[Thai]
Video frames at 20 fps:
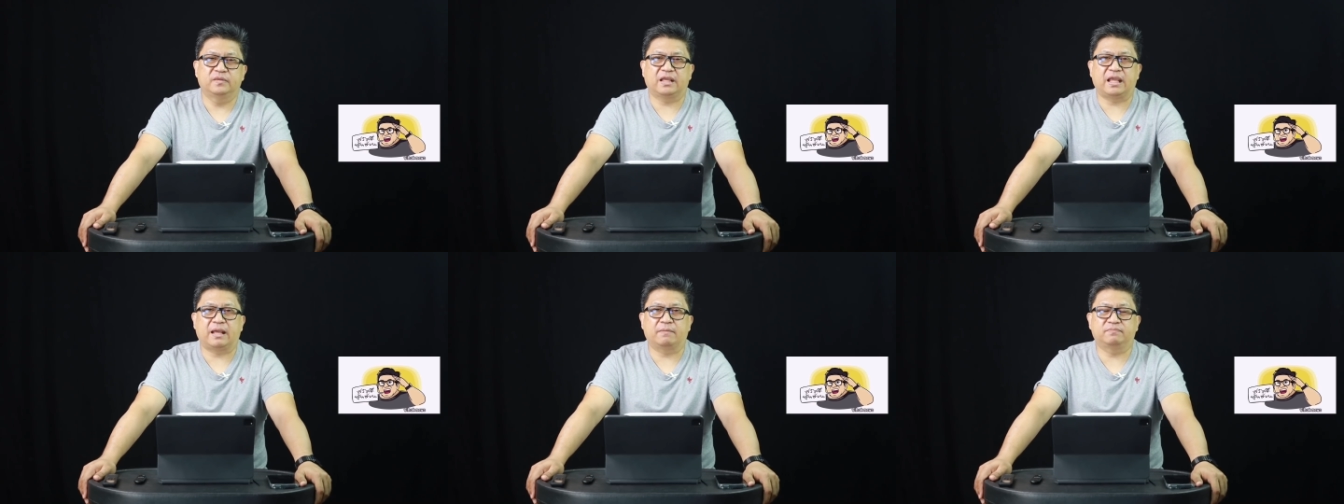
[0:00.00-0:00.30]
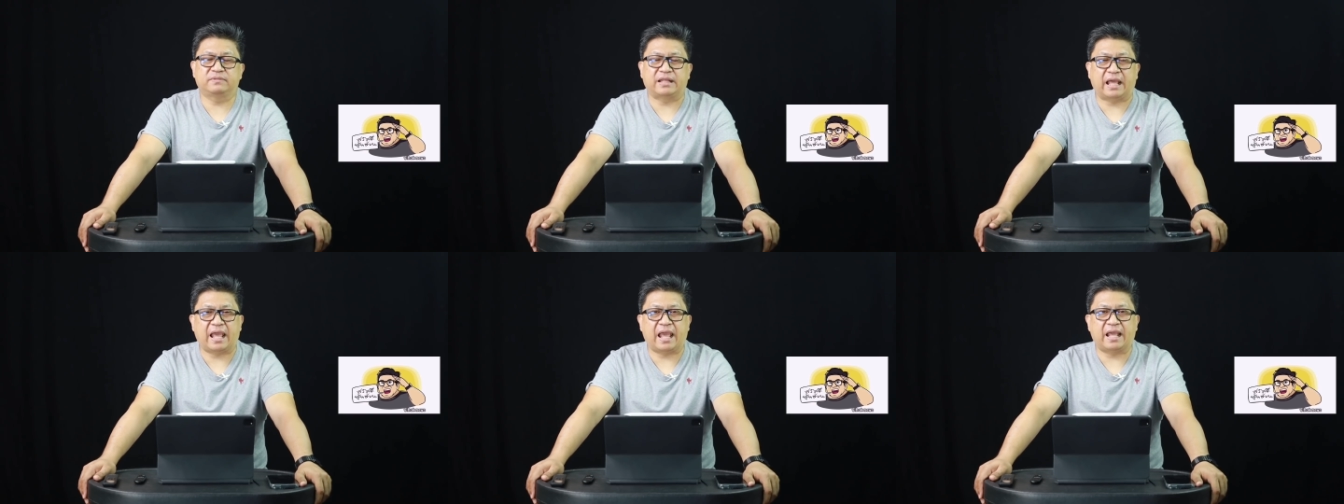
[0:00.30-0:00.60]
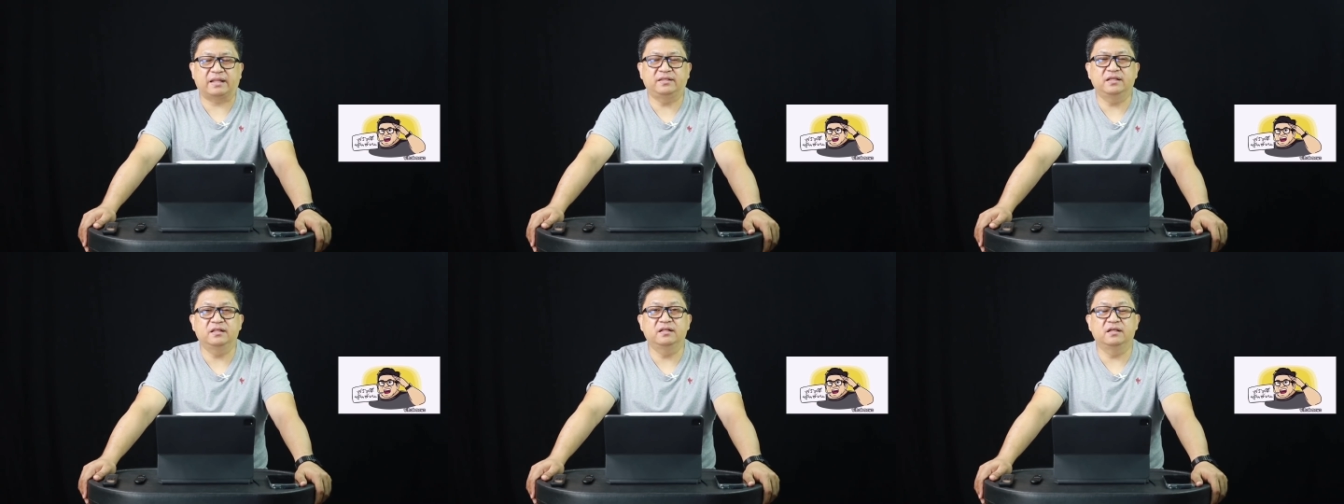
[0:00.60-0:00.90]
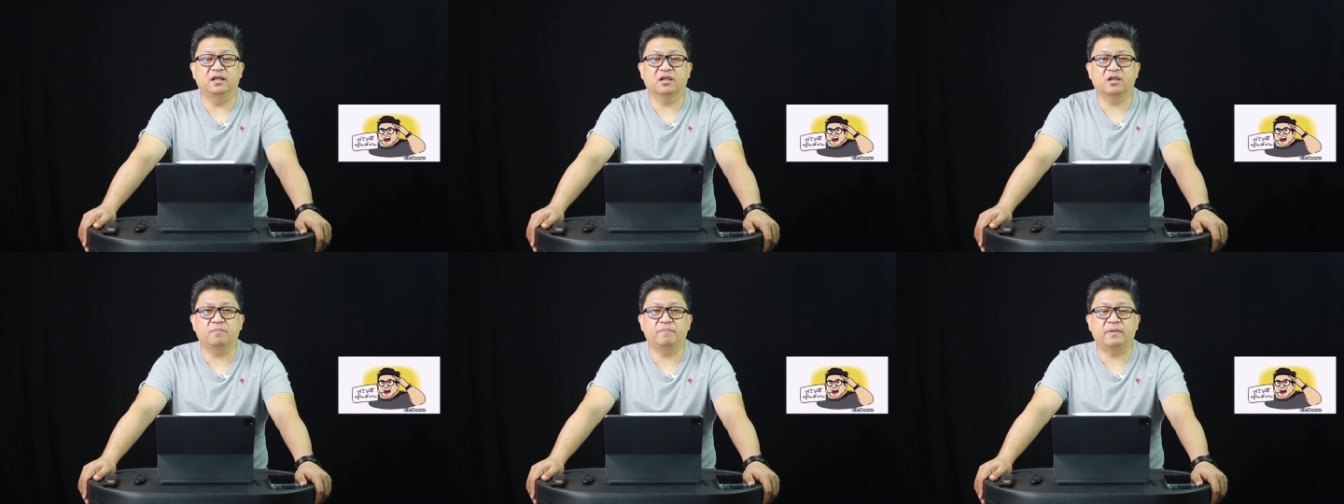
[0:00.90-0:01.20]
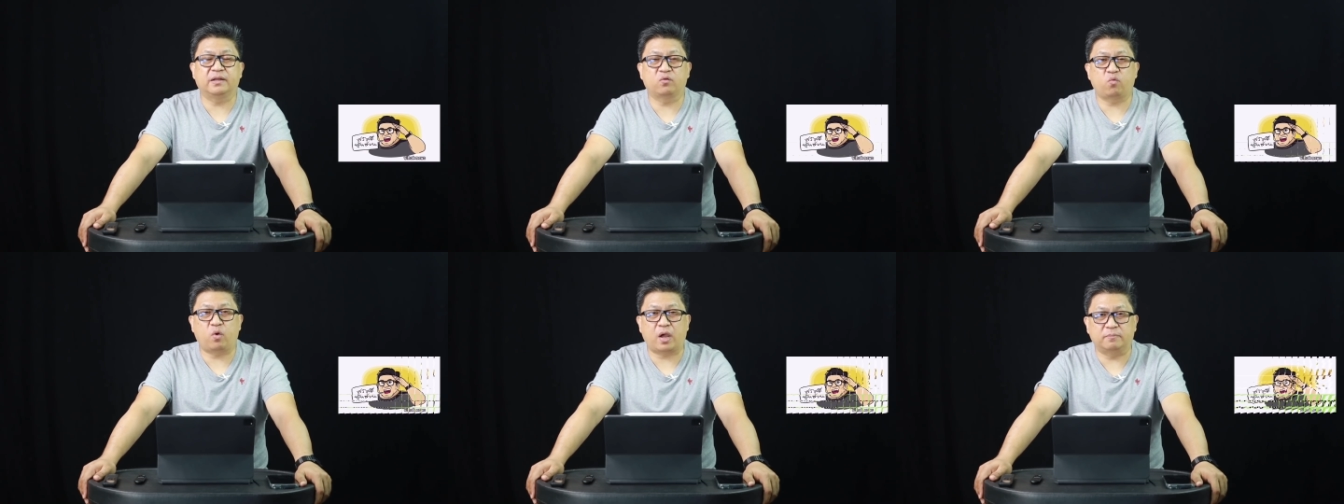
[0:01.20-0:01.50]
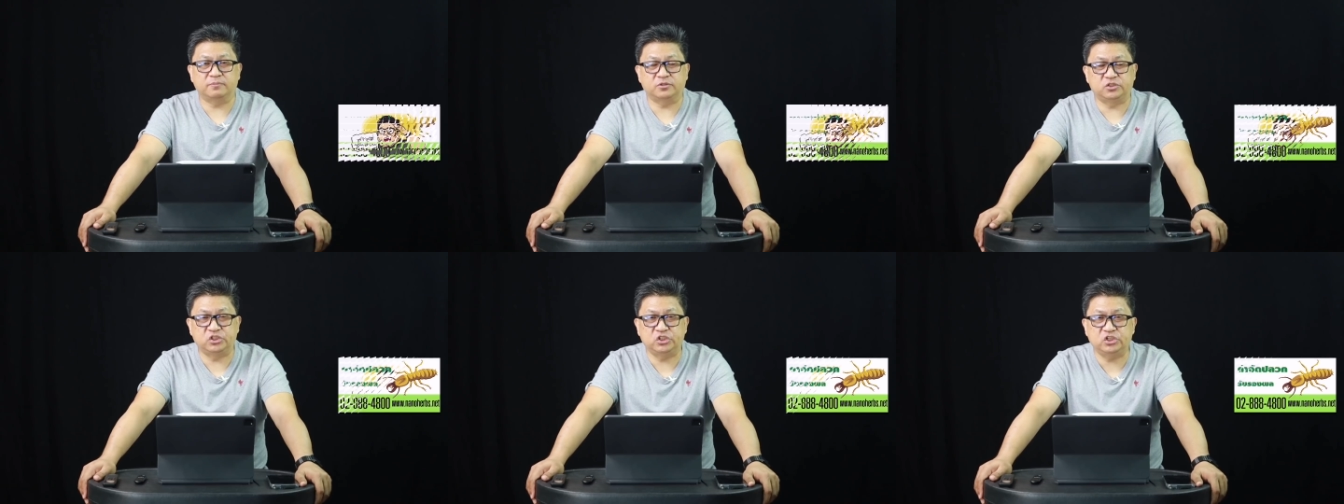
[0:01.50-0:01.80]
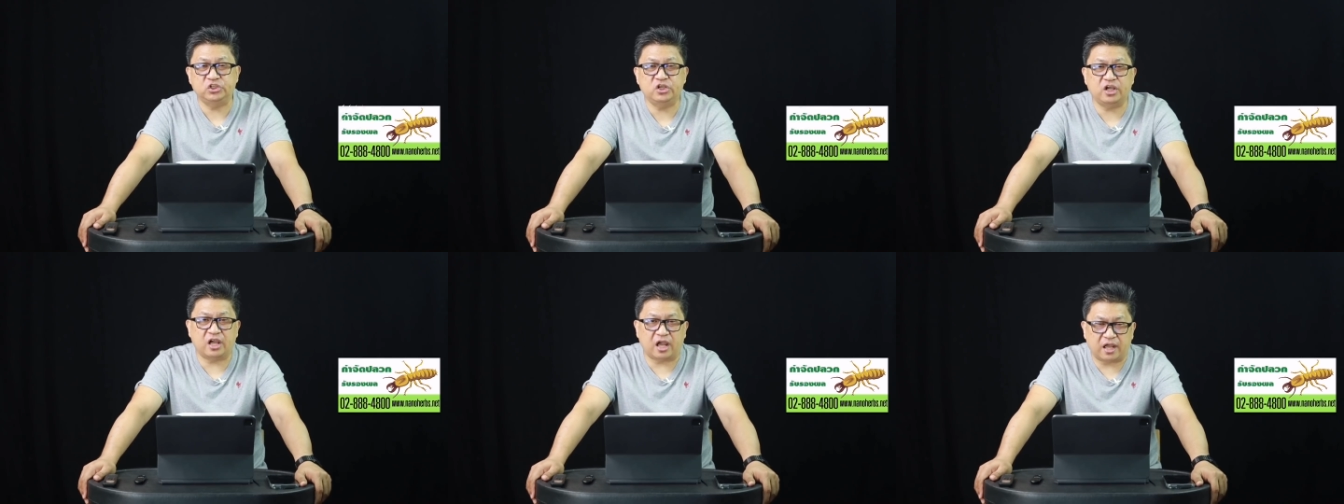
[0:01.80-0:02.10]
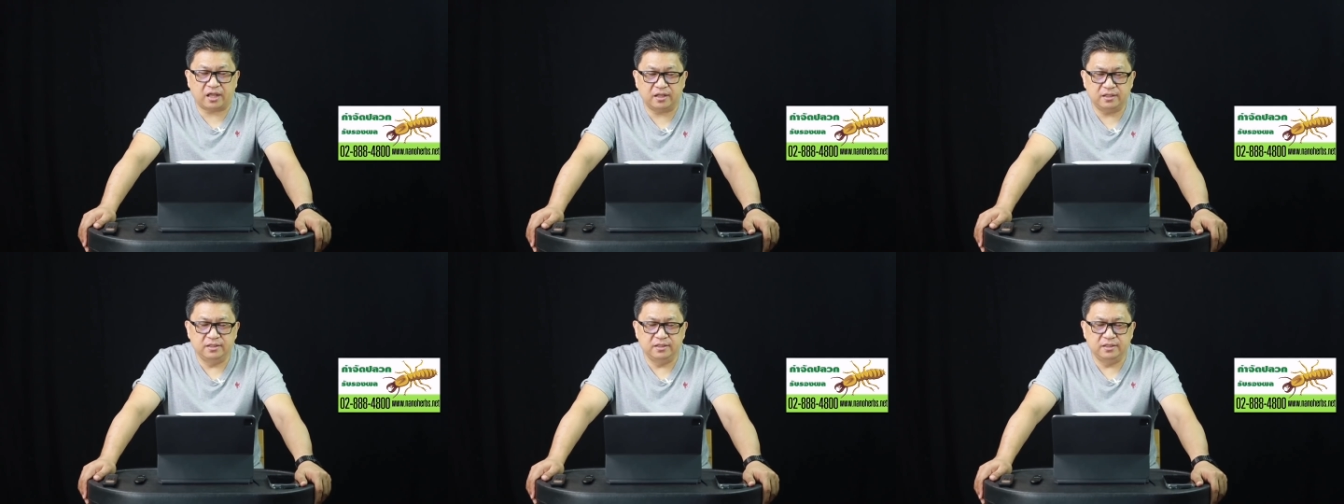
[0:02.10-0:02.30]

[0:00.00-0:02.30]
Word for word: นะครับแต่ที่เหลือก็เป็นความเชื่อ